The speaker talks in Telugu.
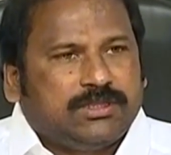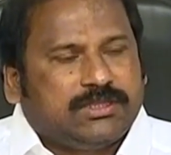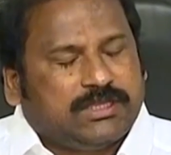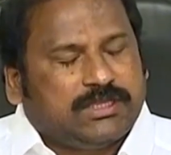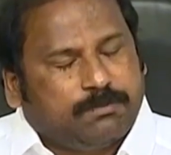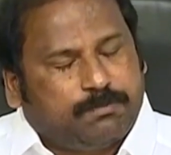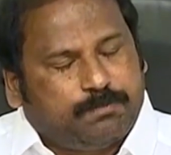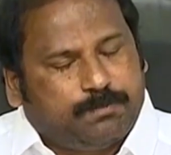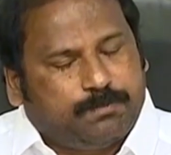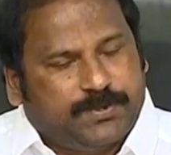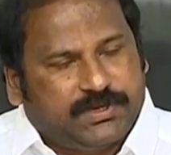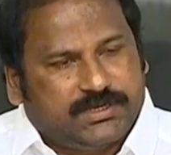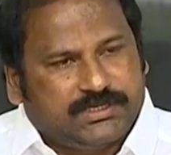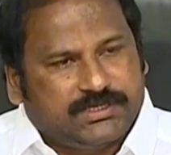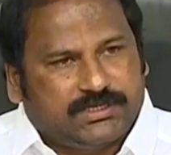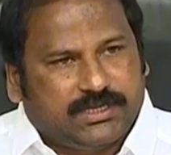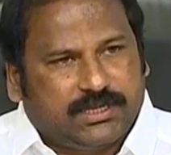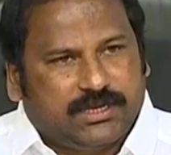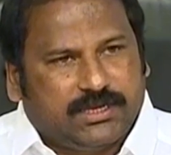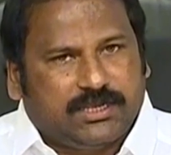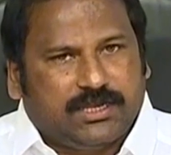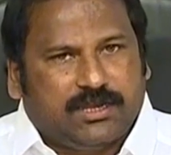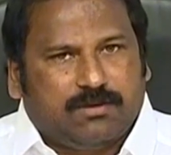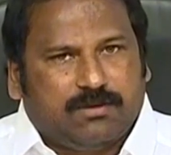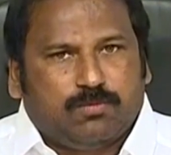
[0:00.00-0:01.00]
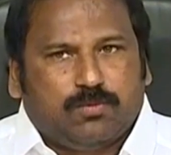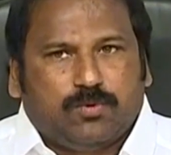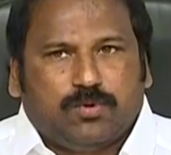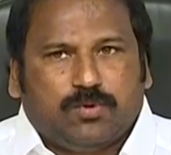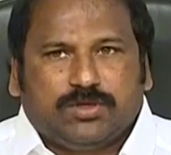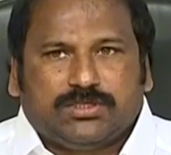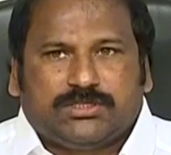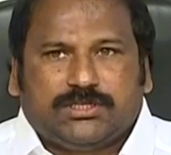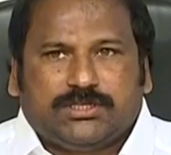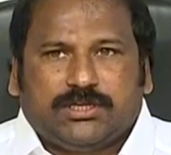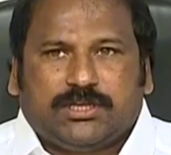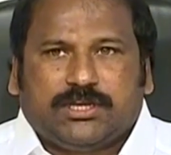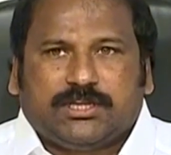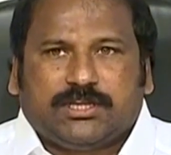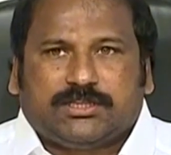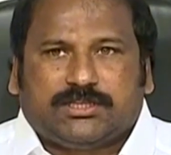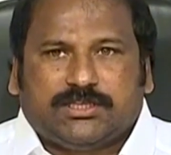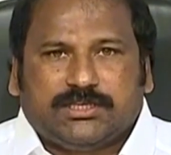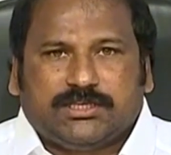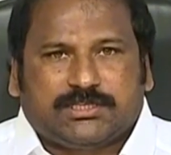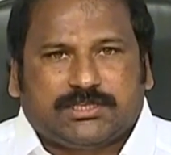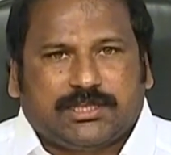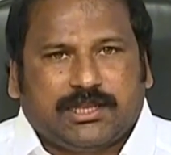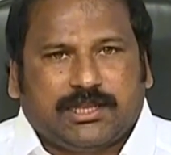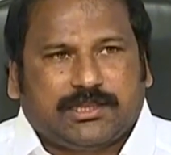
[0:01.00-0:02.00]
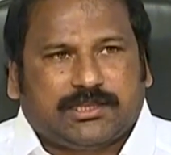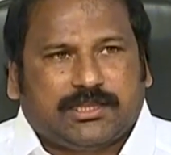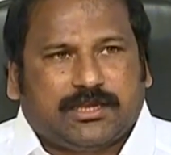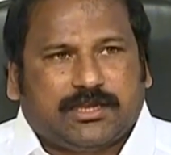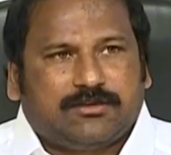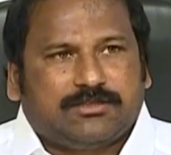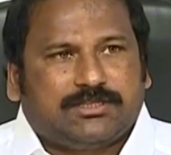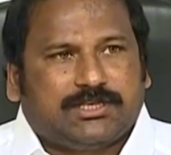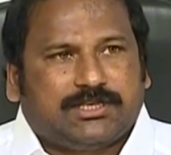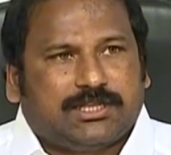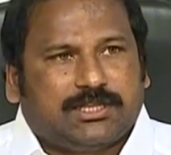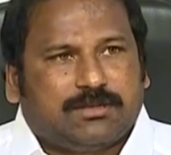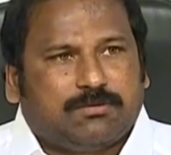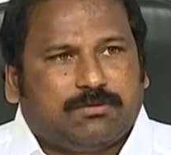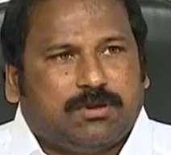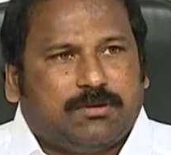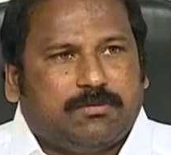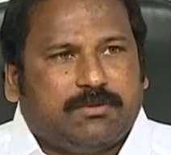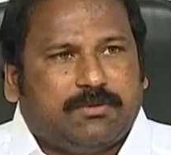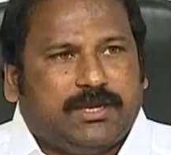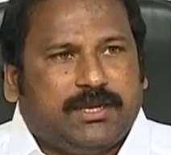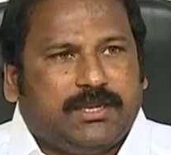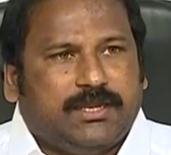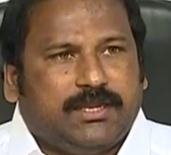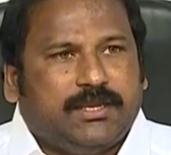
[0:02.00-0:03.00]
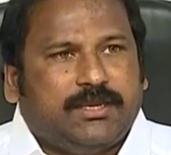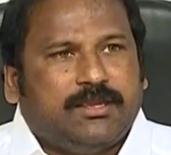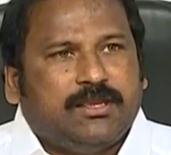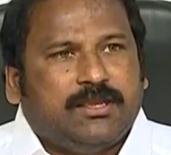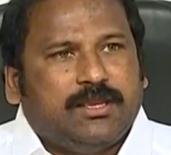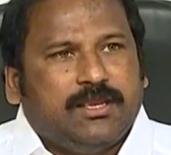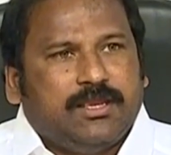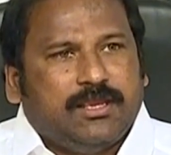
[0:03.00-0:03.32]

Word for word: తప్పనిసరిగా మూడు సీట్లకు తీసుకెళ్తారు చంద్రబాబు నాయుడిని